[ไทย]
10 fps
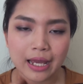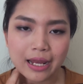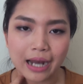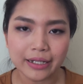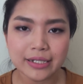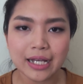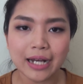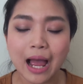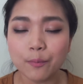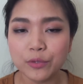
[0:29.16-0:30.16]
อยากที่จะ
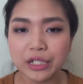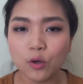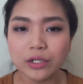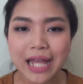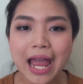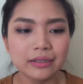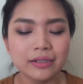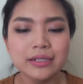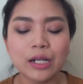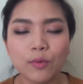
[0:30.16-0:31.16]
ทำวิดีโอแยก
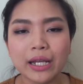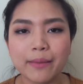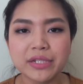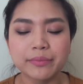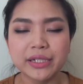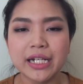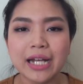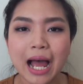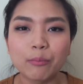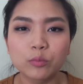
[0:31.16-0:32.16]
เนื่องจากว่าแกมจะไม่ได้
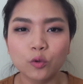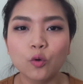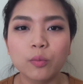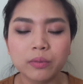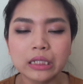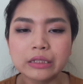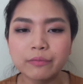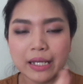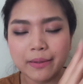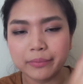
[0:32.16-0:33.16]
ทำรูปขึ้น
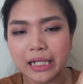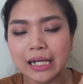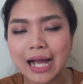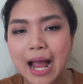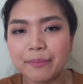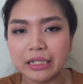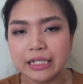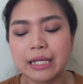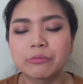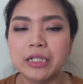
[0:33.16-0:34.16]
ไว้แบบข้างๆ เหมือน
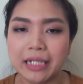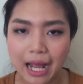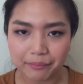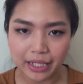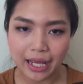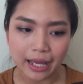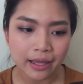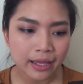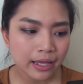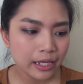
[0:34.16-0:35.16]
ที่แกมเคยทำนะคะ
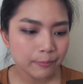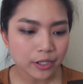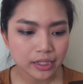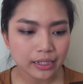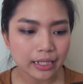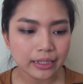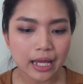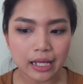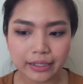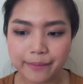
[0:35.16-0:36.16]
เพราะฉะนั้น
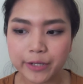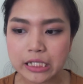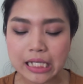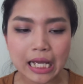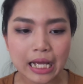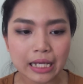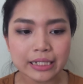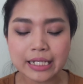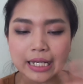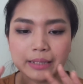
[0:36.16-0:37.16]
เนี่ยแกมก็จะ
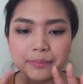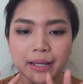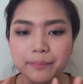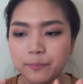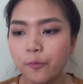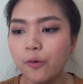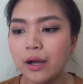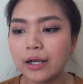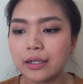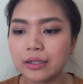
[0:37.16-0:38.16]
เขียนแบบพว
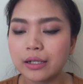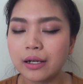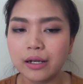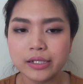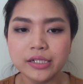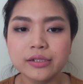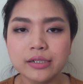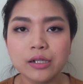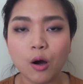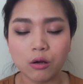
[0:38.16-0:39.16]
กชื่
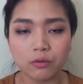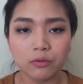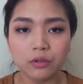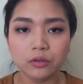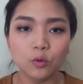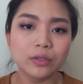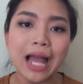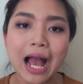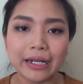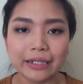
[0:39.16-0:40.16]
อของทุกอ
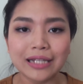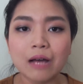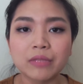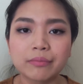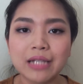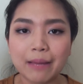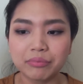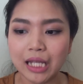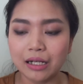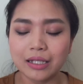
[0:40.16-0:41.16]
ย่างเนี่ยตามลำดับ
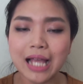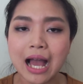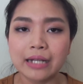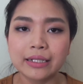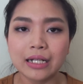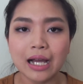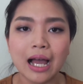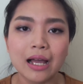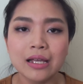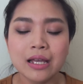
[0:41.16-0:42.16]
แต่ละอย่างเนี่ยนะคะ